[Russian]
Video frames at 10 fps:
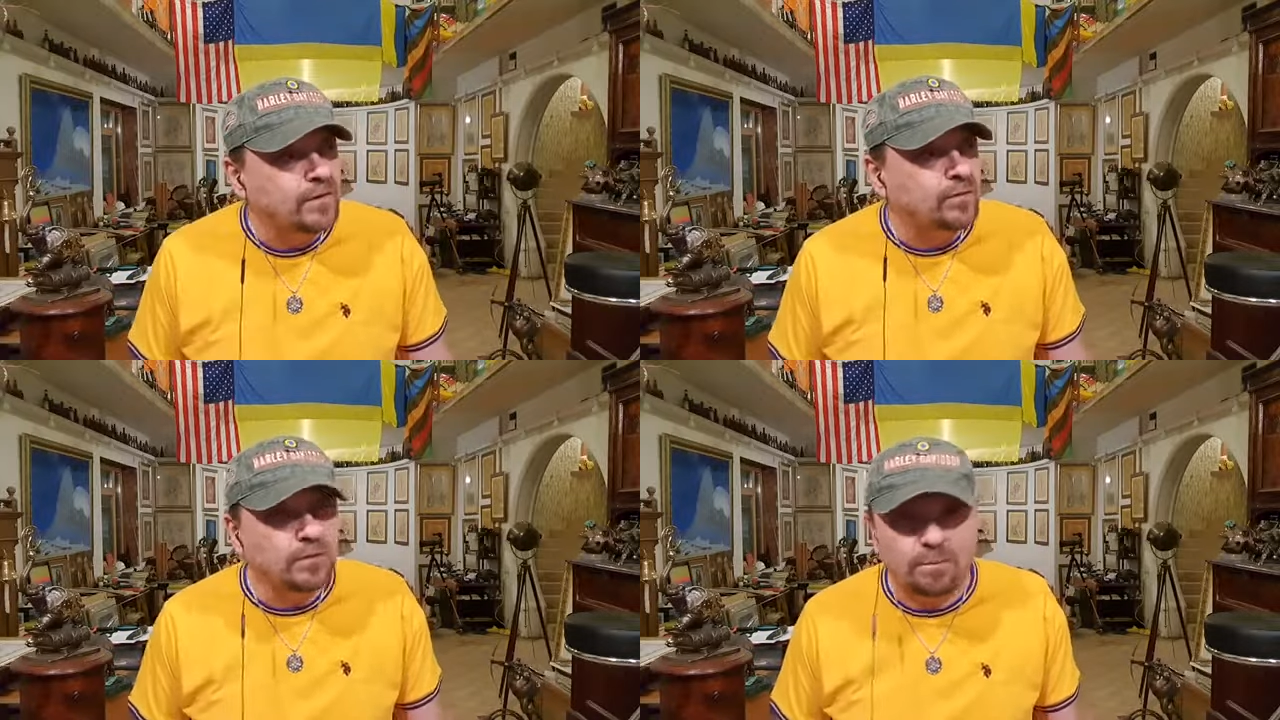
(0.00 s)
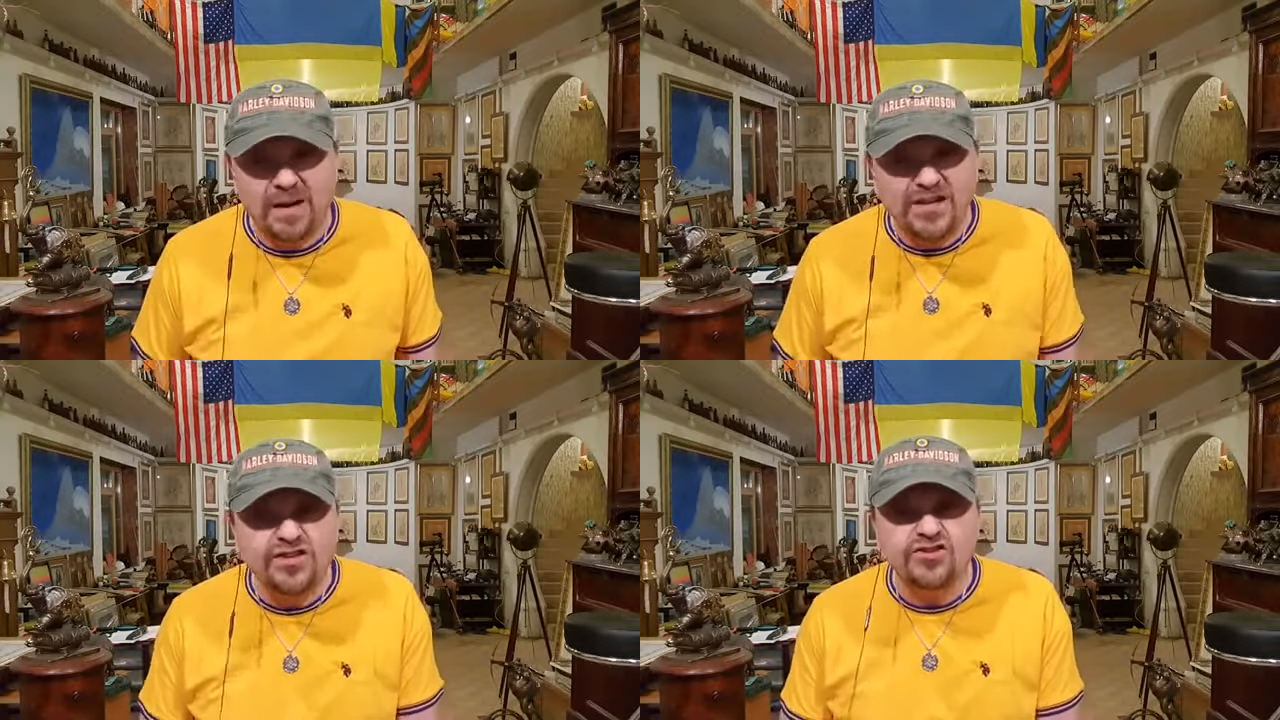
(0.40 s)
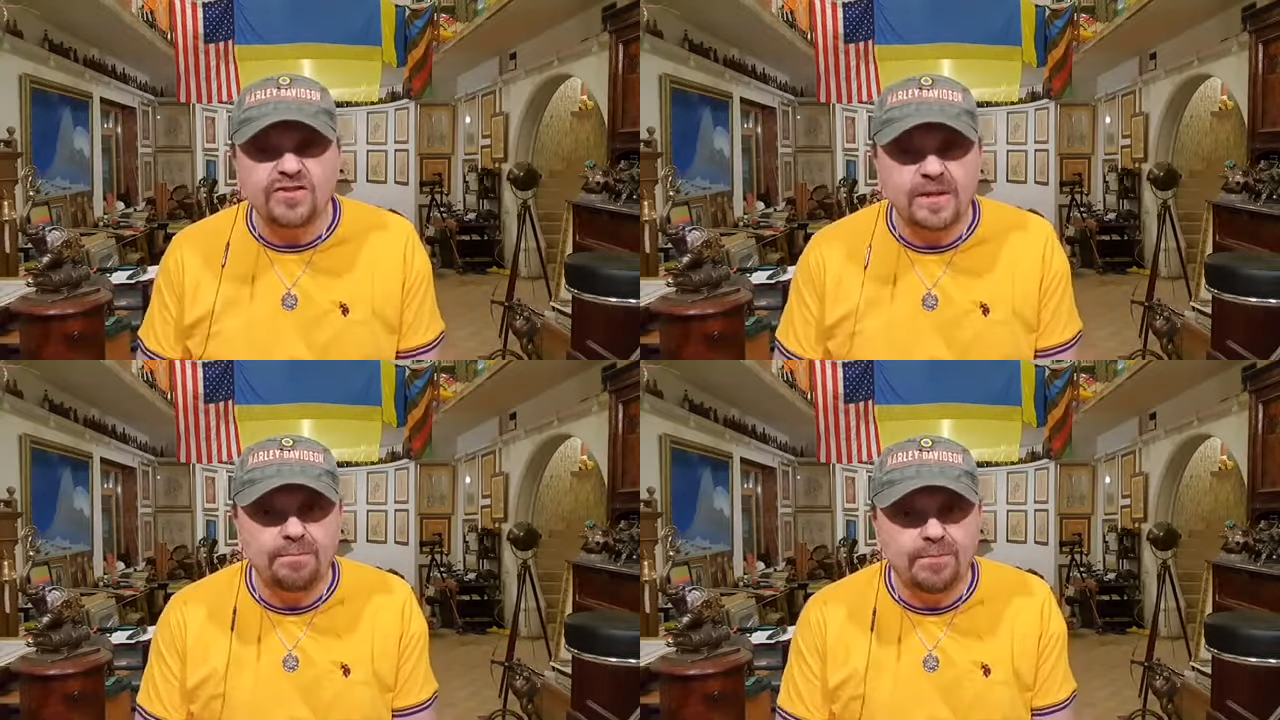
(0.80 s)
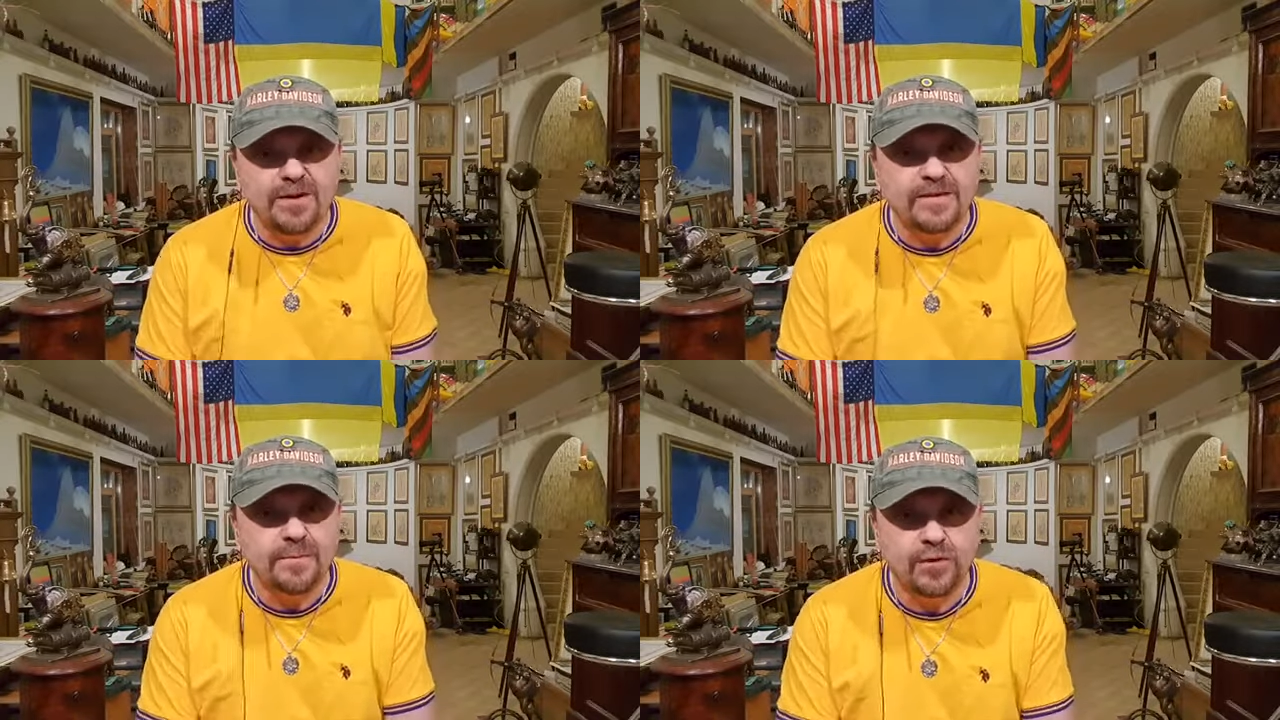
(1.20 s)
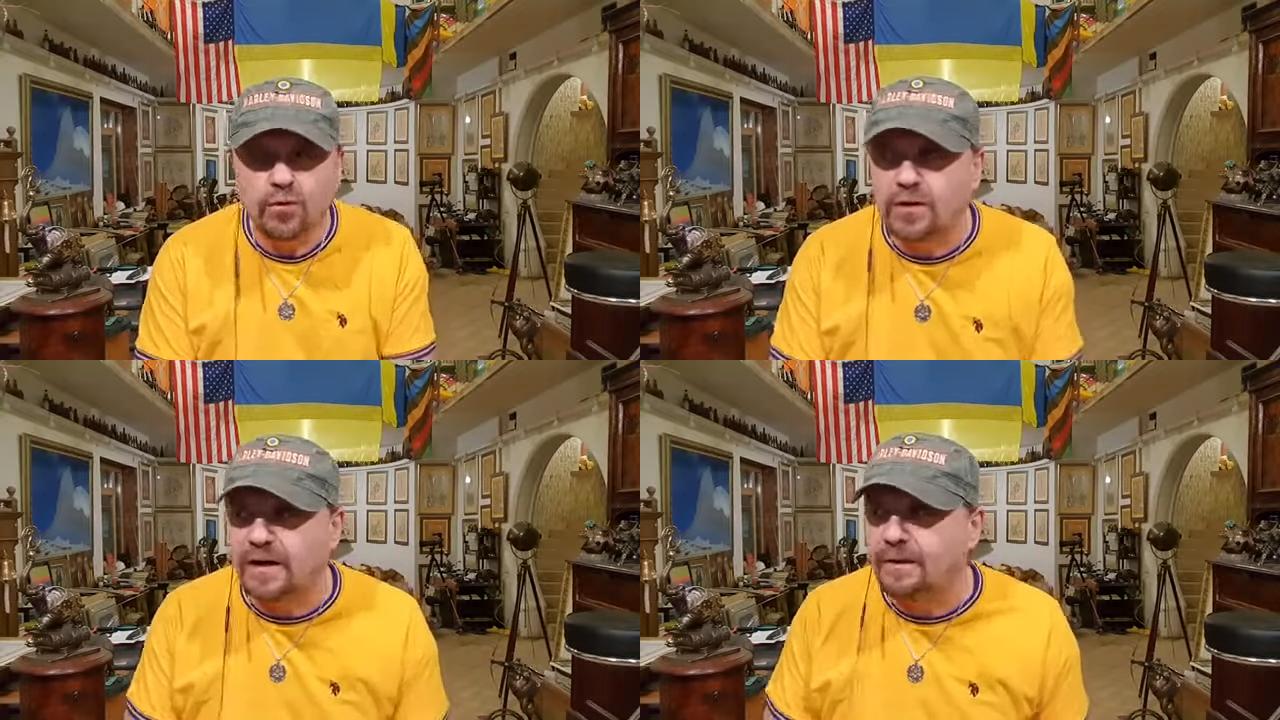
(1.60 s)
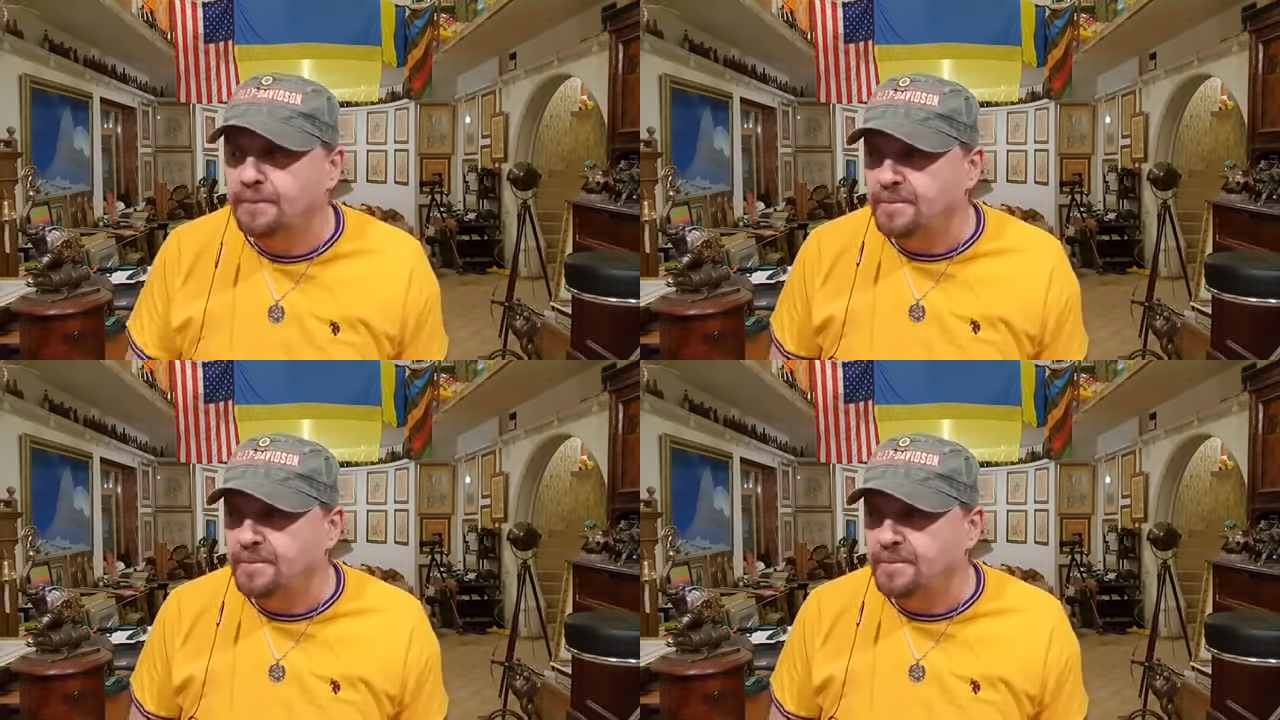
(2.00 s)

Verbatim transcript: ну вот, политический пердемонокль.